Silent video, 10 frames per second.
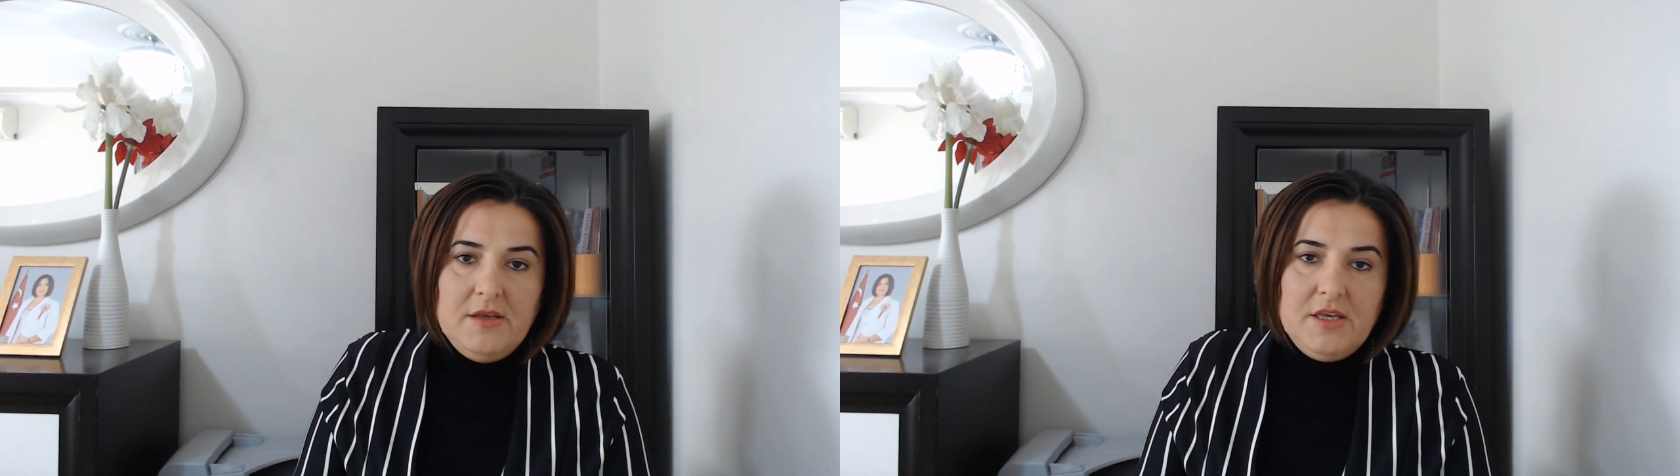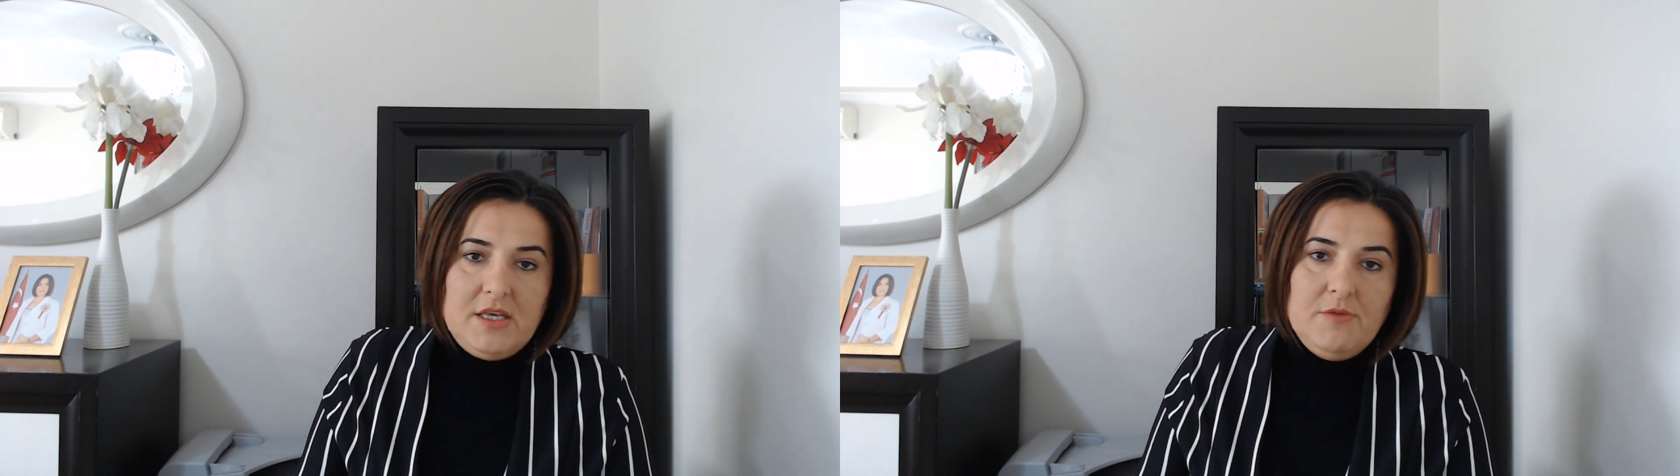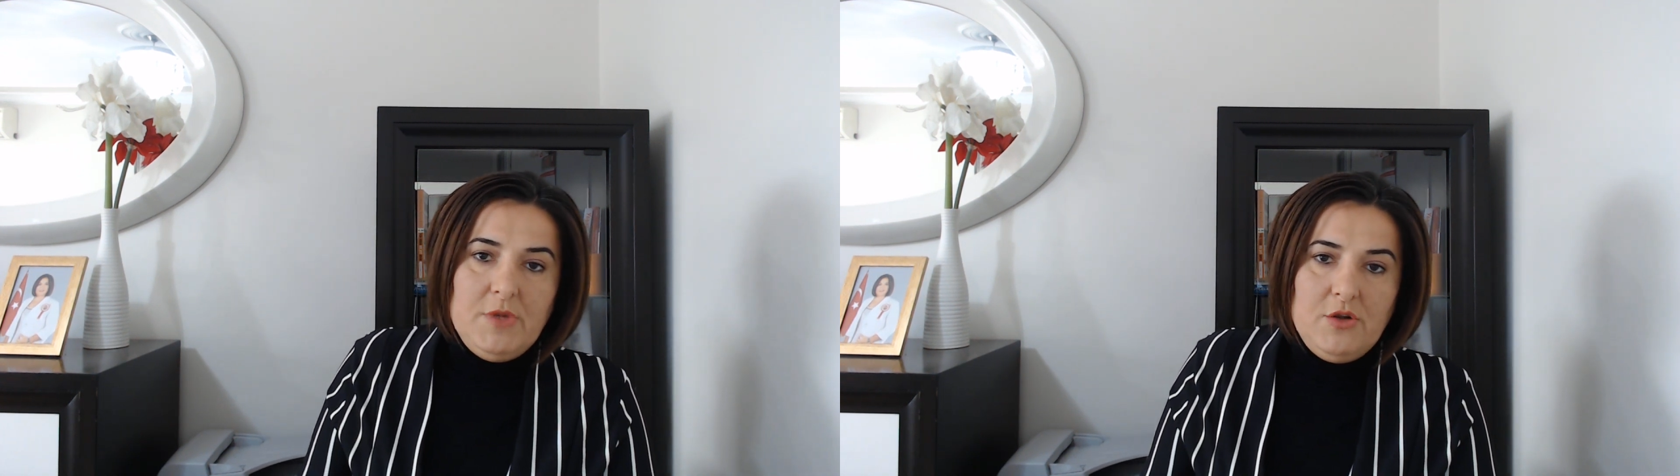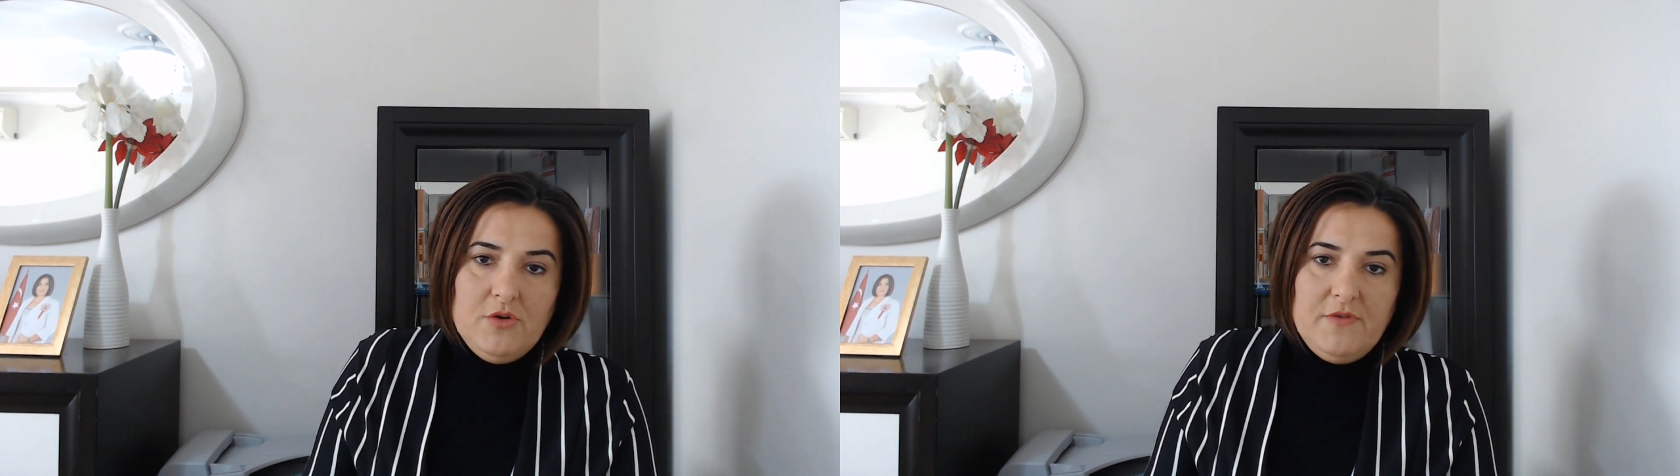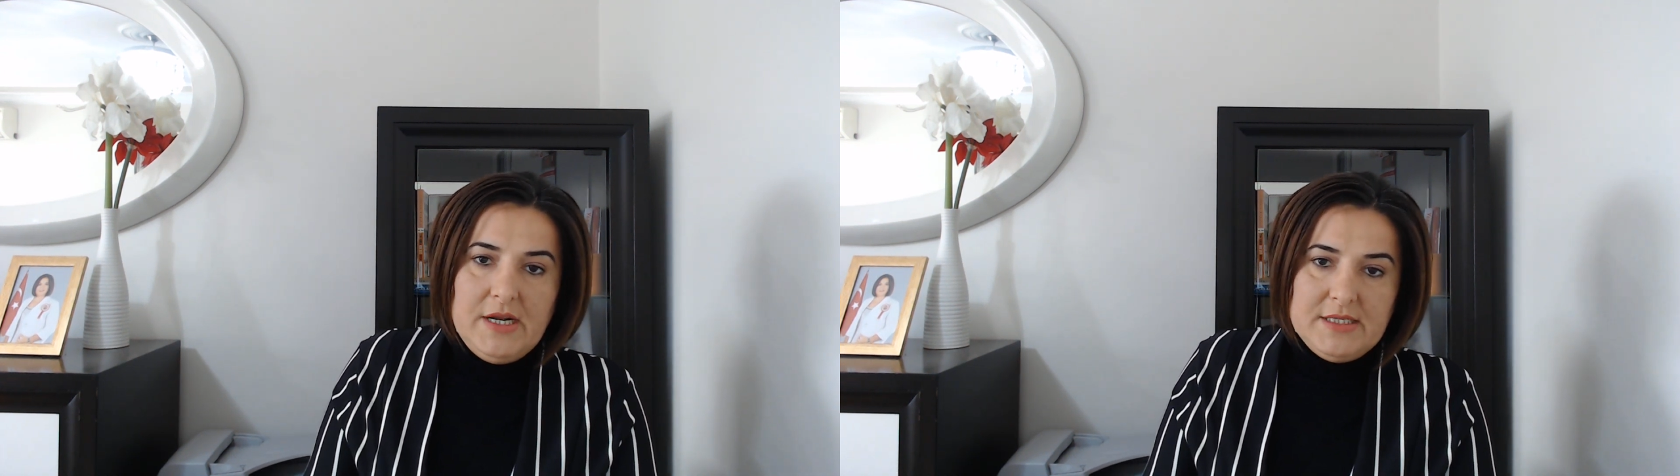2
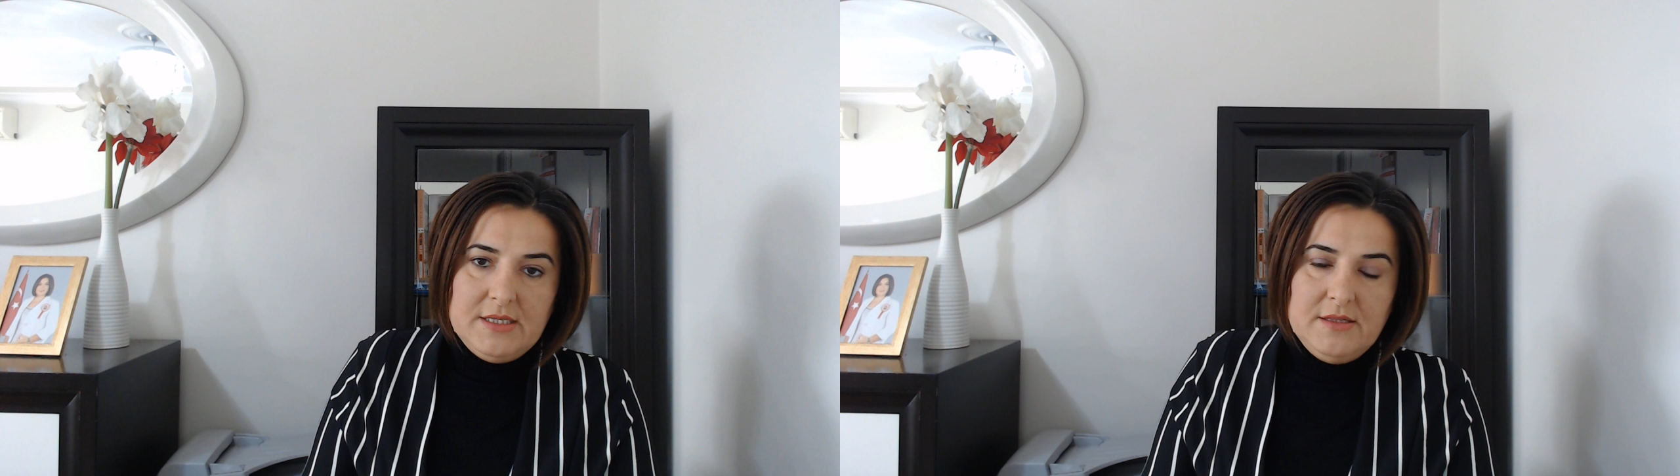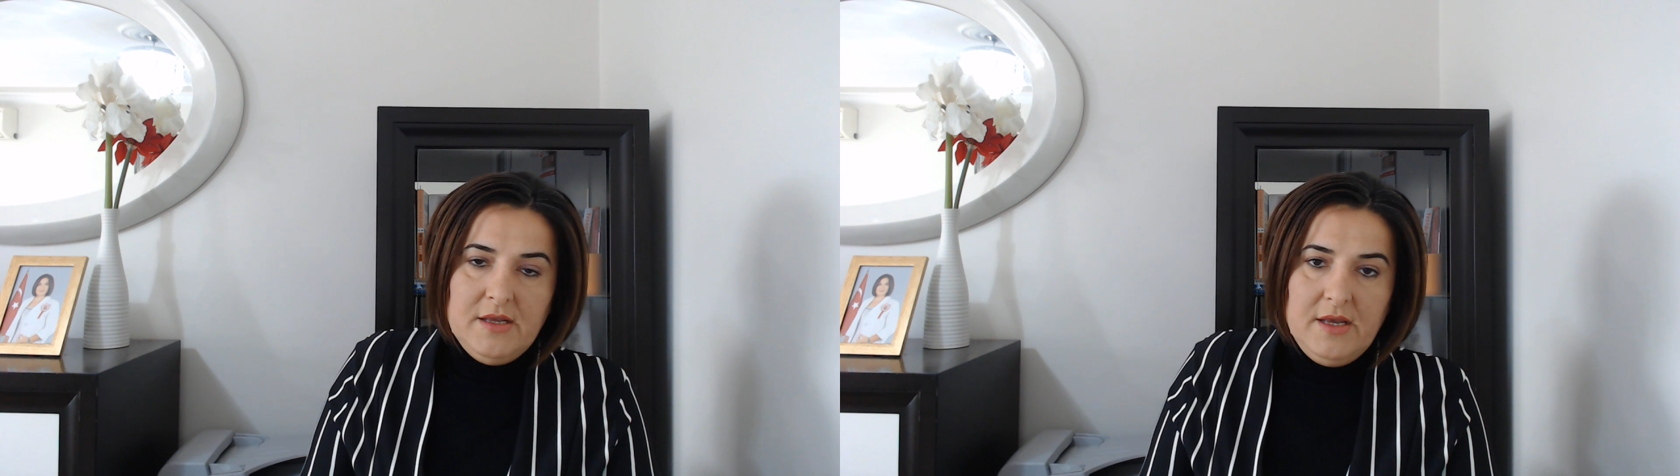milyon versin.